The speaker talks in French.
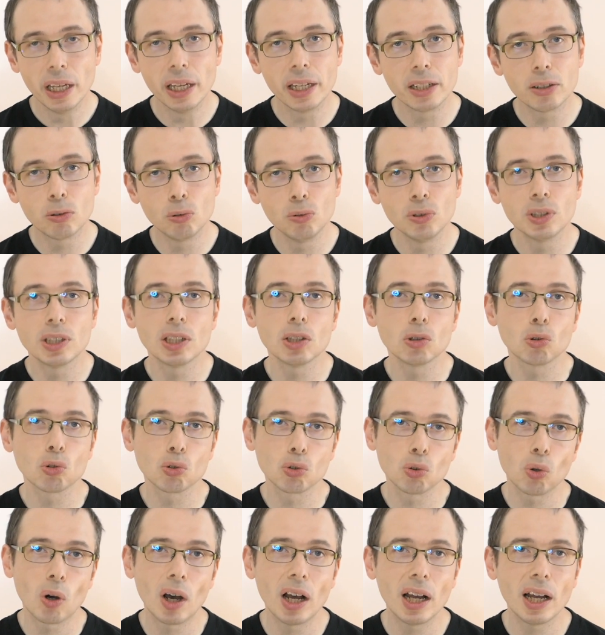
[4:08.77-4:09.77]
et qu'une
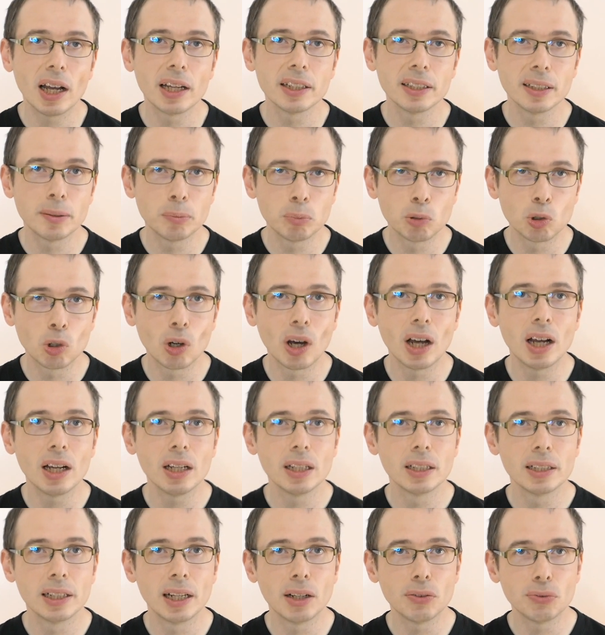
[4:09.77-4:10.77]
saison 3 adaptera
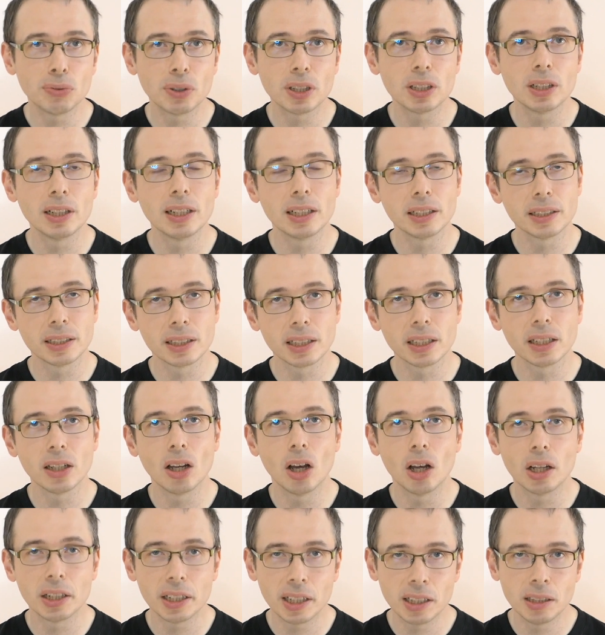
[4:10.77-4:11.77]
la fin de l'intrigue
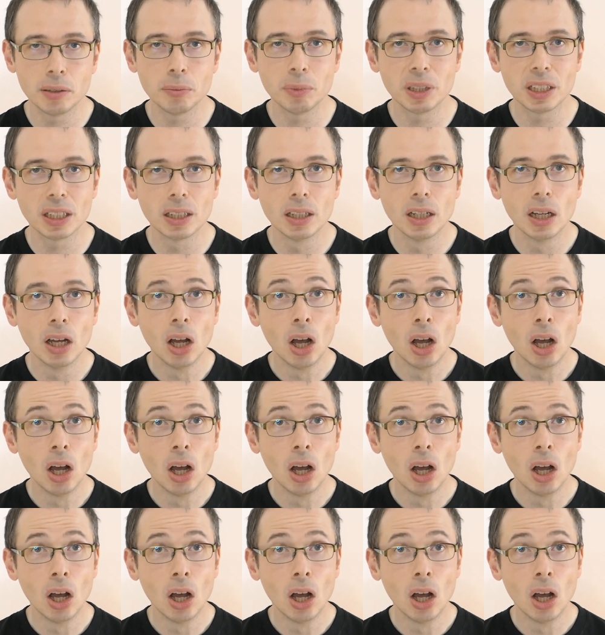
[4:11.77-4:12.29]
en animé.